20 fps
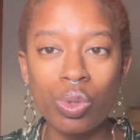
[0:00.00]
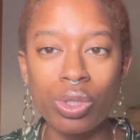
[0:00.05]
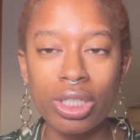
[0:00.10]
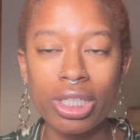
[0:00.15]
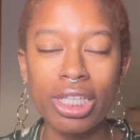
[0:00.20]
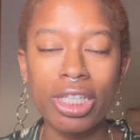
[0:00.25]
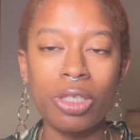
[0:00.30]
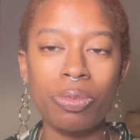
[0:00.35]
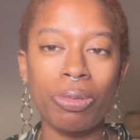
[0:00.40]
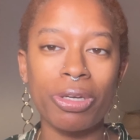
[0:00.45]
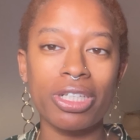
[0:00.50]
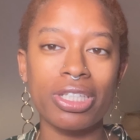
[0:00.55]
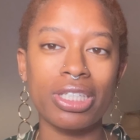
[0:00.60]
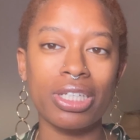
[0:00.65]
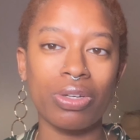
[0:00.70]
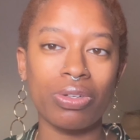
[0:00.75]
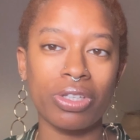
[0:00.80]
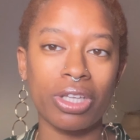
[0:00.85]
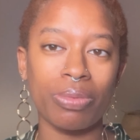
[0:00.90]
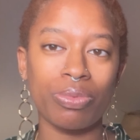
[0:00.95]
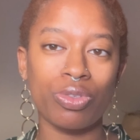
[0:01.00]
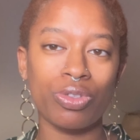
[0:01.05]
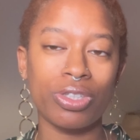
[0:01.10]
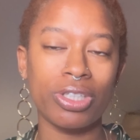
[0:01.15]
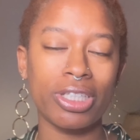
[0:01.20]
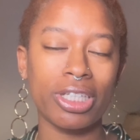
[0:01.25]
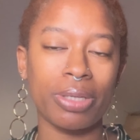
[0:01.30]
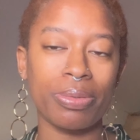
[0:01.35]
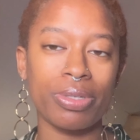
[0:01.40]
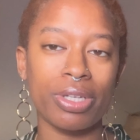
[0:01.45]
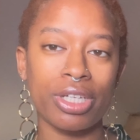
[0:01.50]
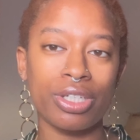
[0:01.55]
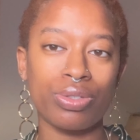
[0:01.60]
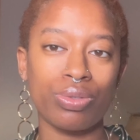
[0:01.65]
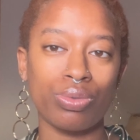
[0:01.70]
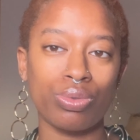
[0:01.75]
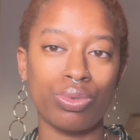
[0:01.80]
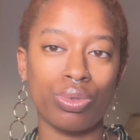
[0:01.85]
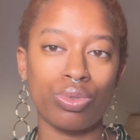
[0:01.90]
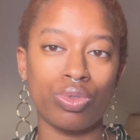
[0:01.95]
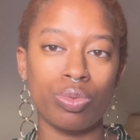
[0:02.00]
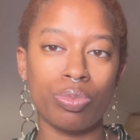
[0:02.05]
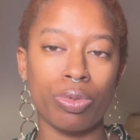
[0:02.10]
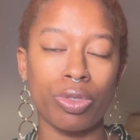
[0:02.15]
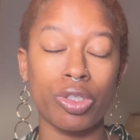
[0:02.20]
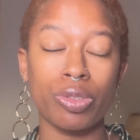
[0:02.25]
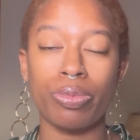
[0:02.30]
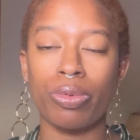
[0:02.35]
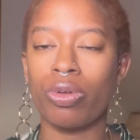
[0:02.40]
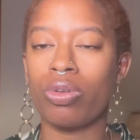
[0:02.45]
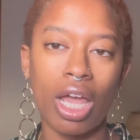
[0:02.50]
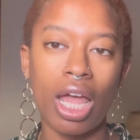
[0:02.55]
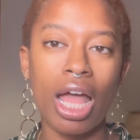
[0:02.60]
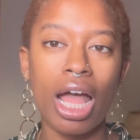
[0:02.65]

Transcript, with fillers: ce qui se passait en termes de discrimination autour du pansement.